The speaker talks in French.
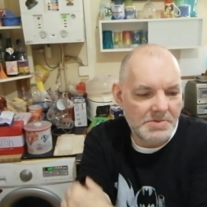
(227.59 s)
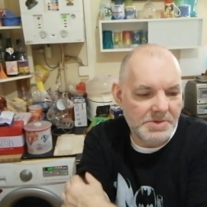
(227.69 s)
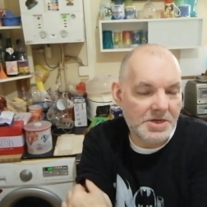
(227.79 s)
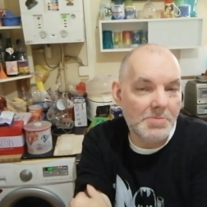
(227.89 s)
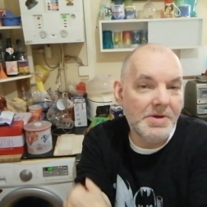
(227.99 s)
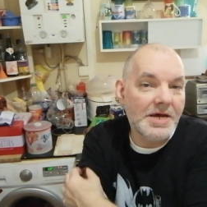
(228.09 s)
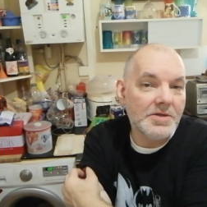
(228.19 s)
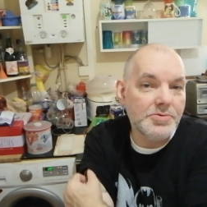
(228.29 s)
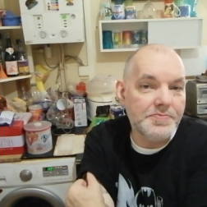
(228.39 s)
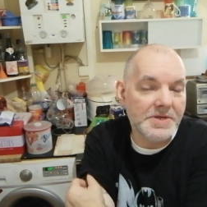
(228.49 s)
Mais comme là
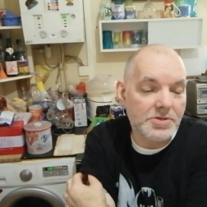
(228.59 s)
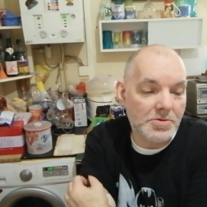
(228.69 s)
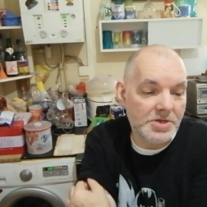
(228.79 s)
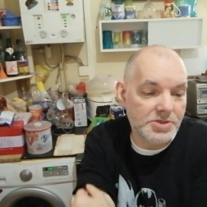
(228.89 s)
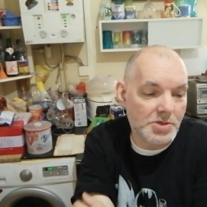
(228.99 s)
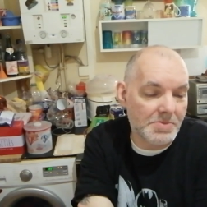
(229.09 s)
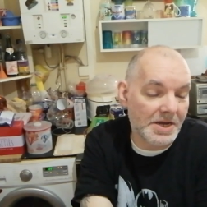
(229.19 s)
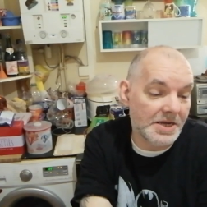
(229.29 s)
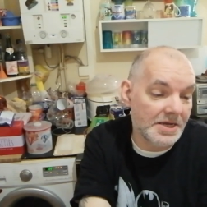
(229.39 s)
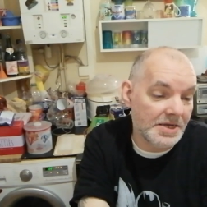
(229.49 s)
du fait que les gens
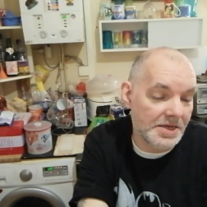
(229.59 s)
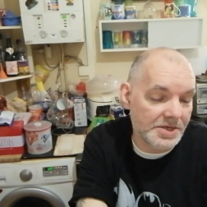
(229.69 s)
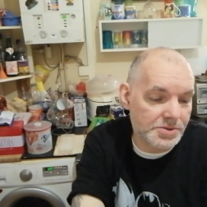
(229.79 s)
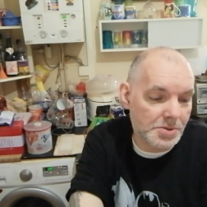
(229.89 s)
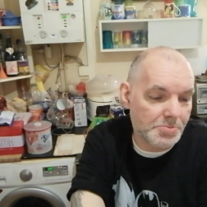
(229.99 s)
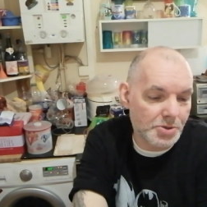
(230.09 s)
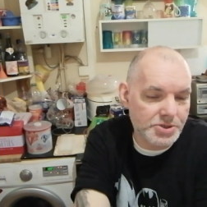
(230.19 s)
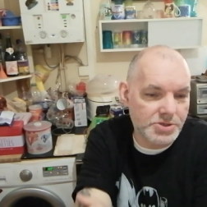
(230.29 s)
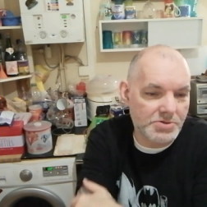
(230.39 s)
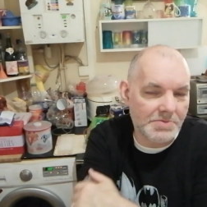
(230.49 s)
bah, ils se sont
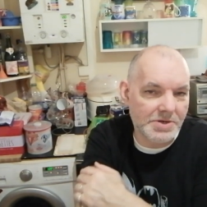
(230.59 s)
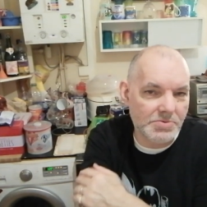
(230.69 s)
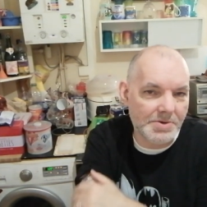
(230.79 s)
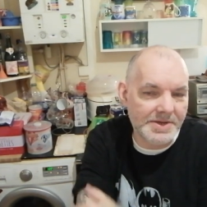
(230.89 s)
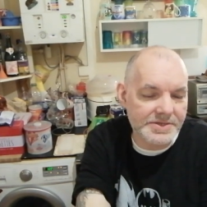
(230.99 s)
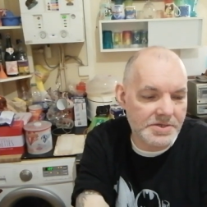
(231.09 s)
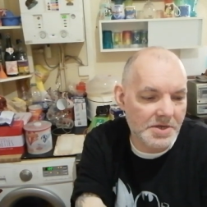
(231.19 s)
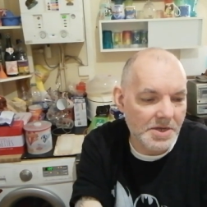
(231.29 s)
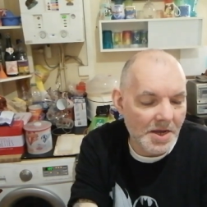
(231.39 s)
mangés sur la badoie verte,